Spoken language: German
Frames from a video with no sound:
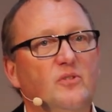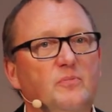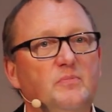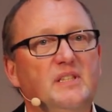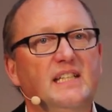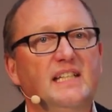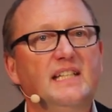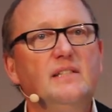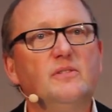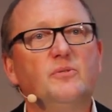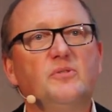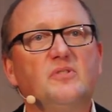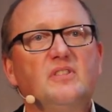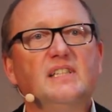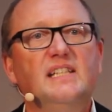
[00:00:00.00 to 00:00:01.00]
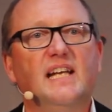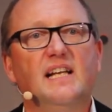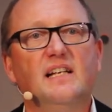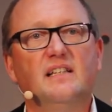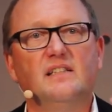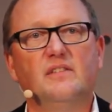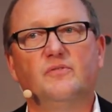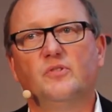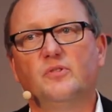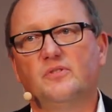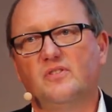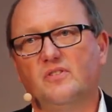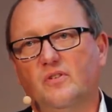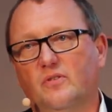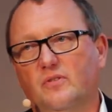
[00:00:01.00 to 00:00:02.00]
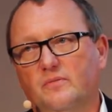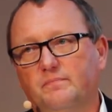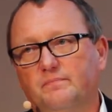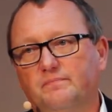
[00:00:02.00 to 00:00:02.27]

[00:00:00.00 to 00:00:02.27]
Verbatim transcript: um die industrielle Revolution.